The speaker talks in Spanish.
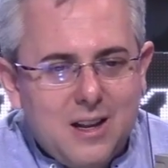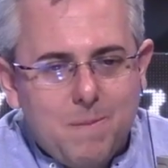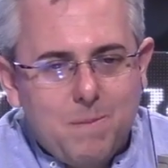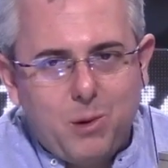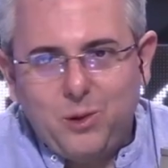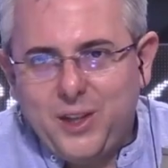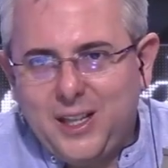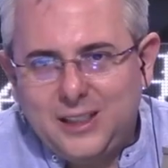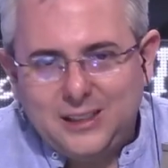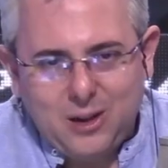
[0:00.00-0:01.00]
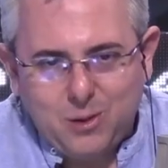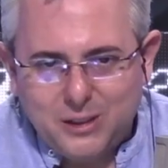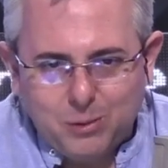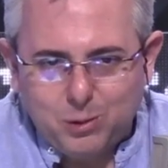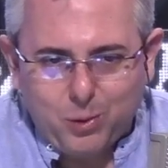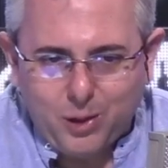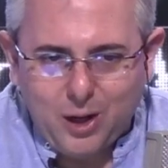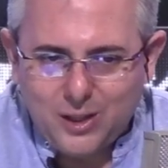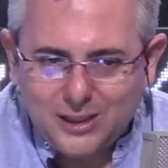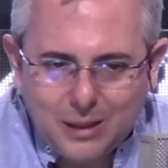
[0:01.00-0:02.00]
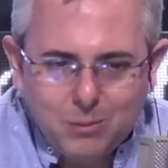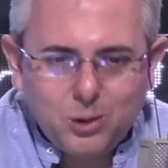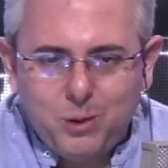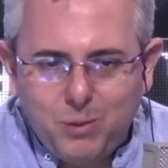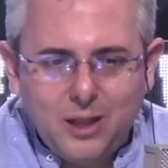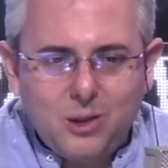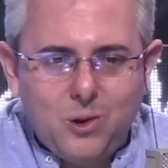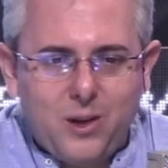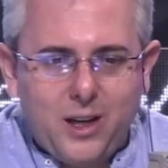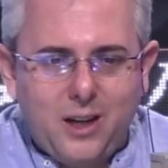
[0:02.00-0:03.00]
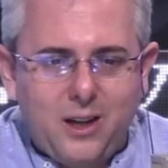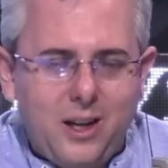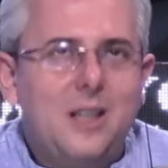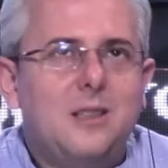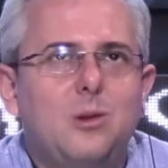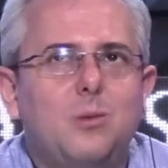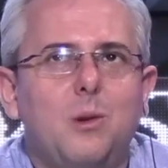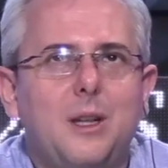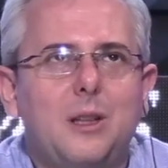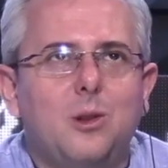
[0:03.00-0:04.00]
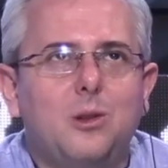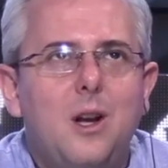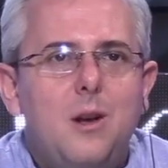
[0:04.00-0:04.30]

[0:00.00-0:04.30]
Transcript: ¿Por dónde quieres que comencemos? Porque lo que estamos viviendo en, en estos momentos,